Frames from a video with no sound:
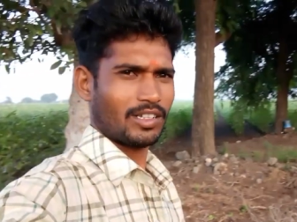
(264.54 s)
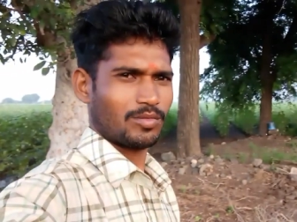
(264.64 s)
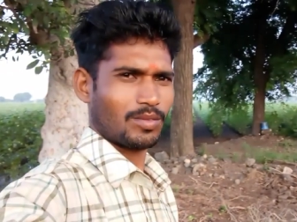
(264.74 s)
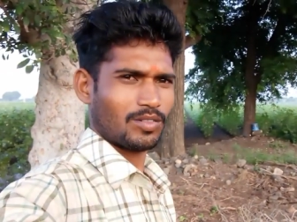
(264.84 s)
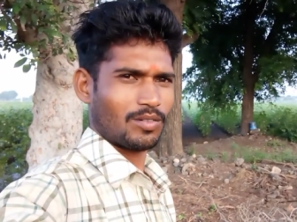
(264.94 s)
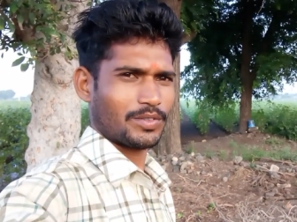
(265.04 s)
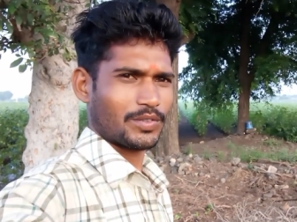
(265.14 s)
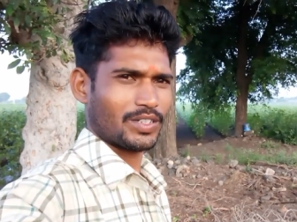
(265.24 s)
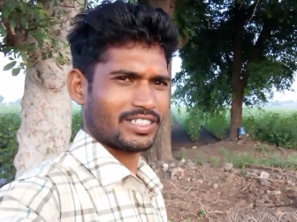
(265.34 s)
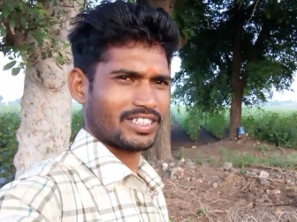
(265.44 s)
आजू बाजू आप यू
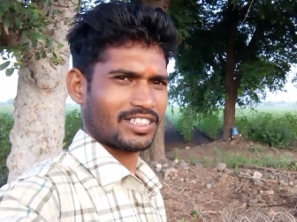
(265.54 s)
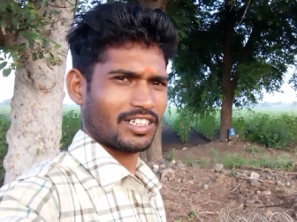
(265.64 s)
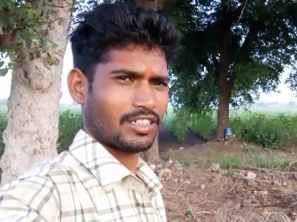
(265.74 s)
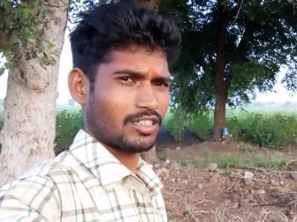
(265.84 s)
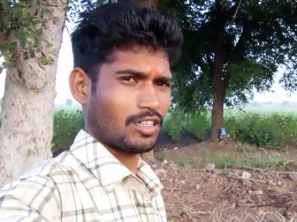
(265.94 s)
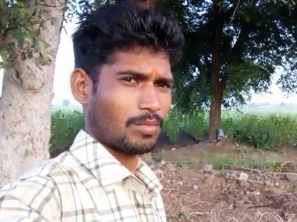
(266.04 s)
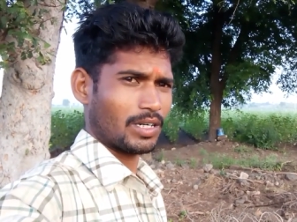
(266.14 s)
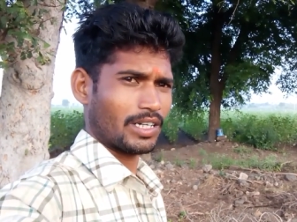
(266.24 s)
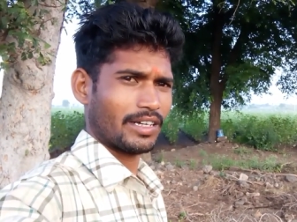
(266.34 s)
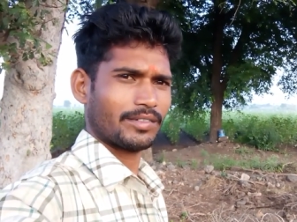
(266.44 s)
देख सकते हैं कितना
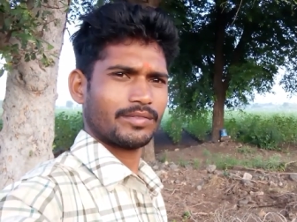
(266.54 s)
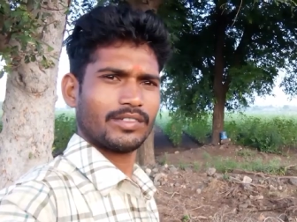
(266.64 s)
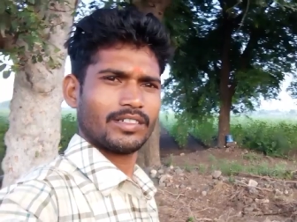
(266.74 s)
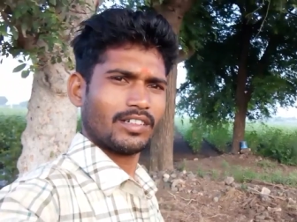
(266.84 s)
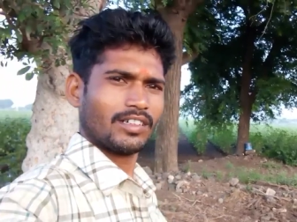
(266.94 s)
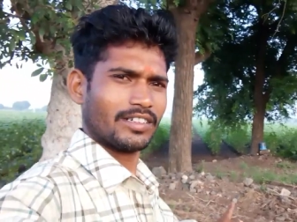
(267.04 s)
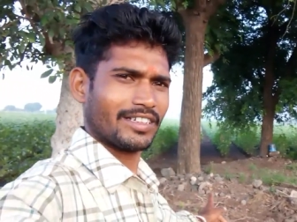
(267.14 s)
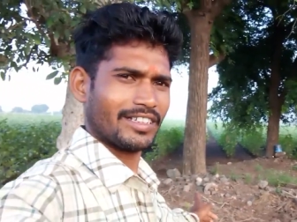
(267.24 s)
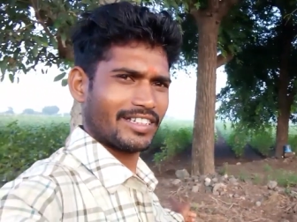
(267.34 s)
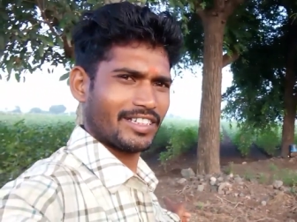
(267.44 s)
बढ़िया है
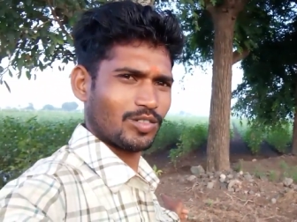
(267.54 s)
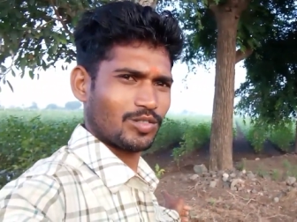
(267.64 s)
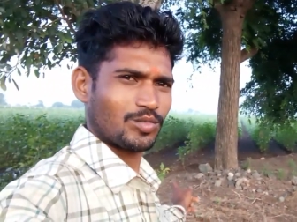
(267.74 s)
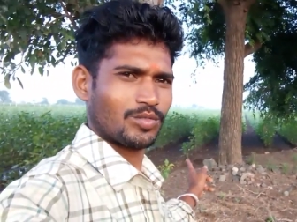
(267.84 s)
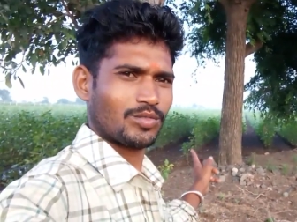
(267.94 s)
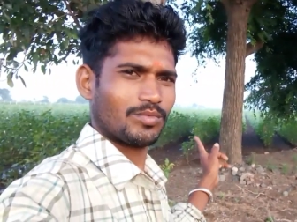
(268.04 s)
ये देखिए दोस्तों